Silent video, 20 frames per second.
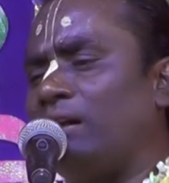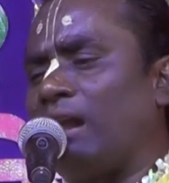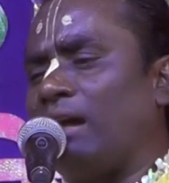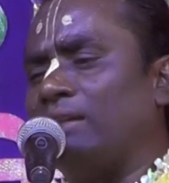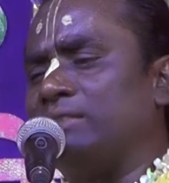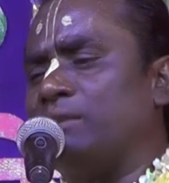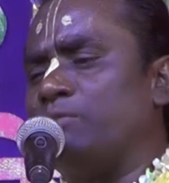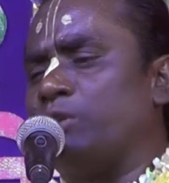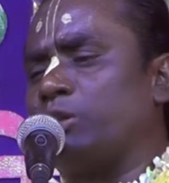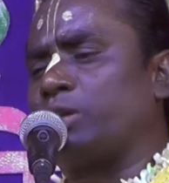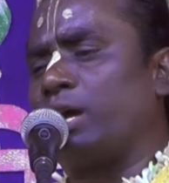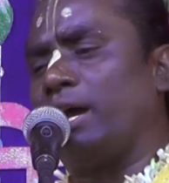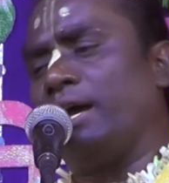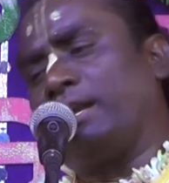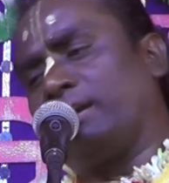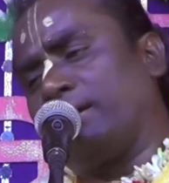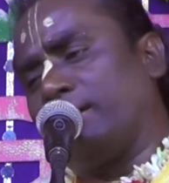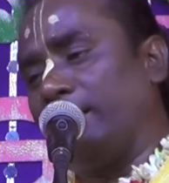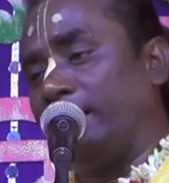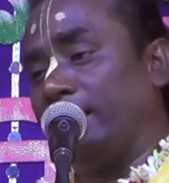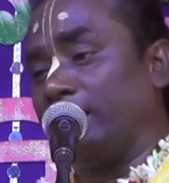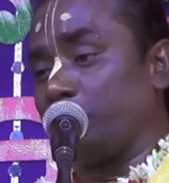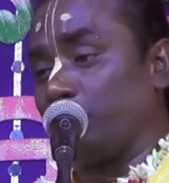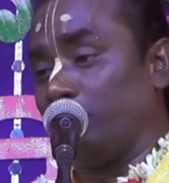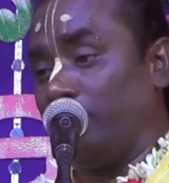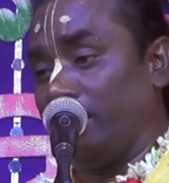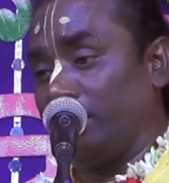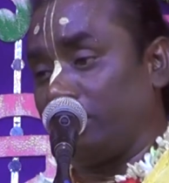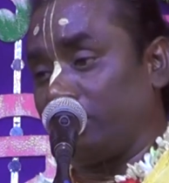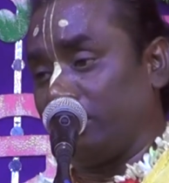রাজামশাইয়ের গৃহে
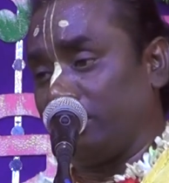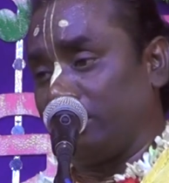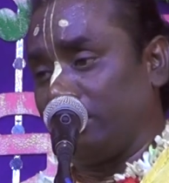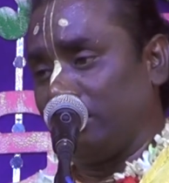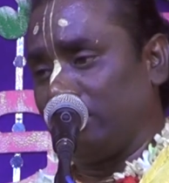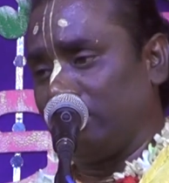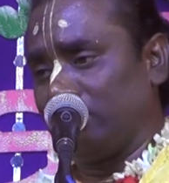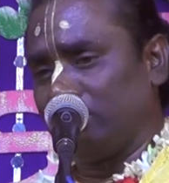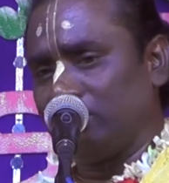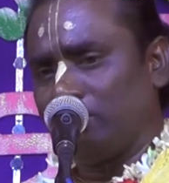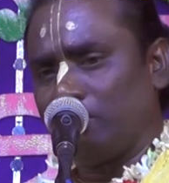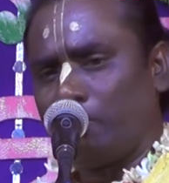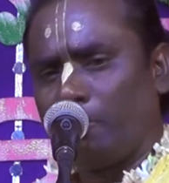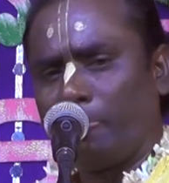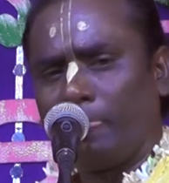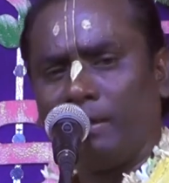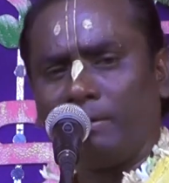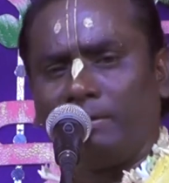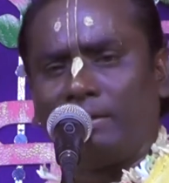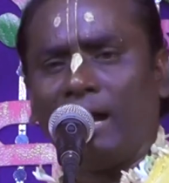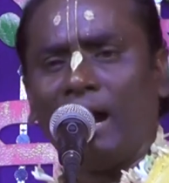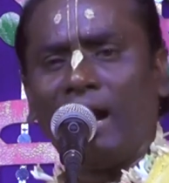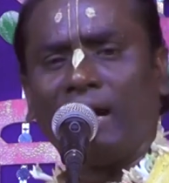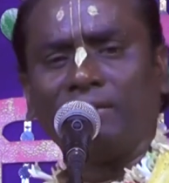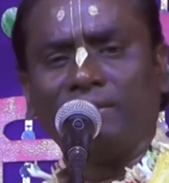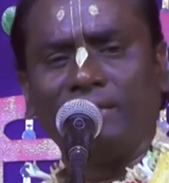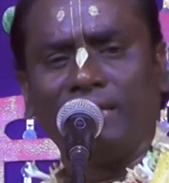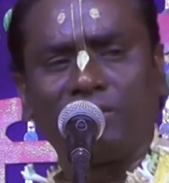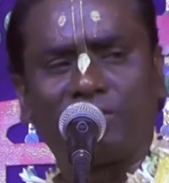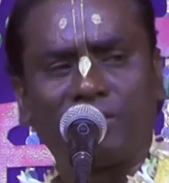চলে এসেছেন ডাক
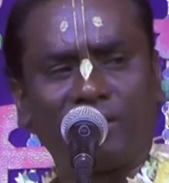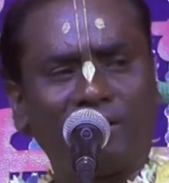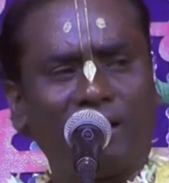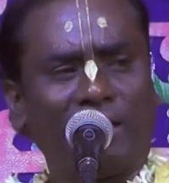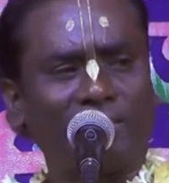দিয়েছেন